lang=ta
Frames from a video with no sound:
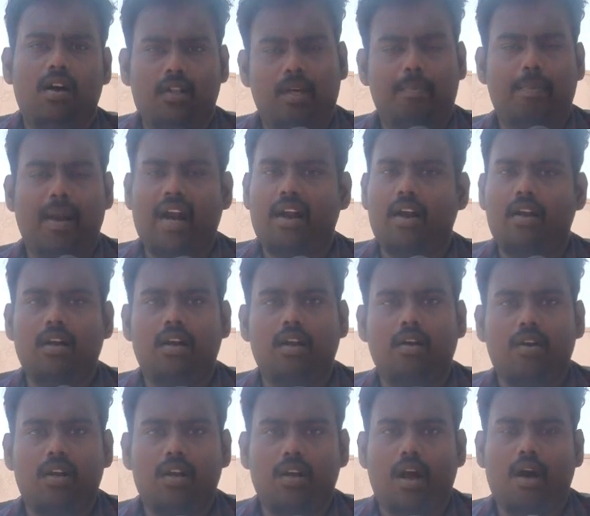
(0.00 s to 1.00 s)
த பிளானட்டுன்னு
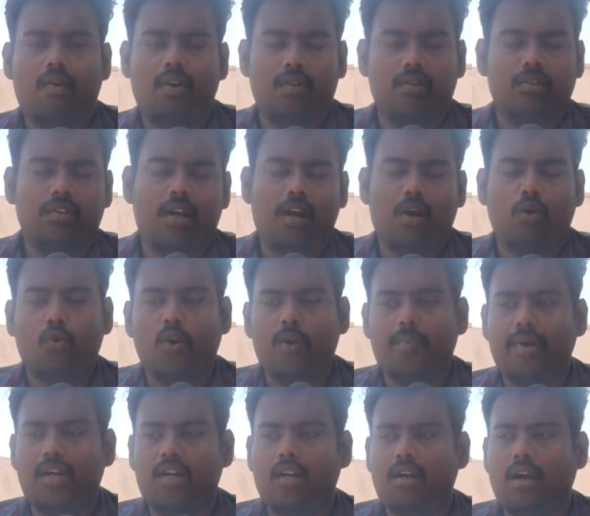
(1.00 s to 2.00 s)
அவர் அவரை வந்து எல்லாம்
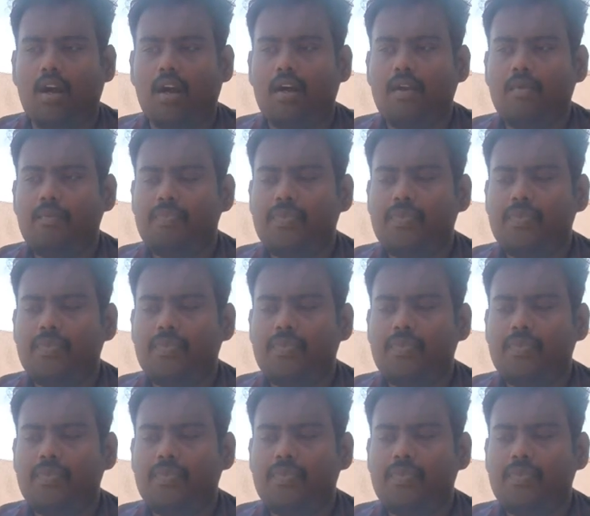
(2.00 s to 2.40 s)
குறிப்பிட்டிருக்காங்க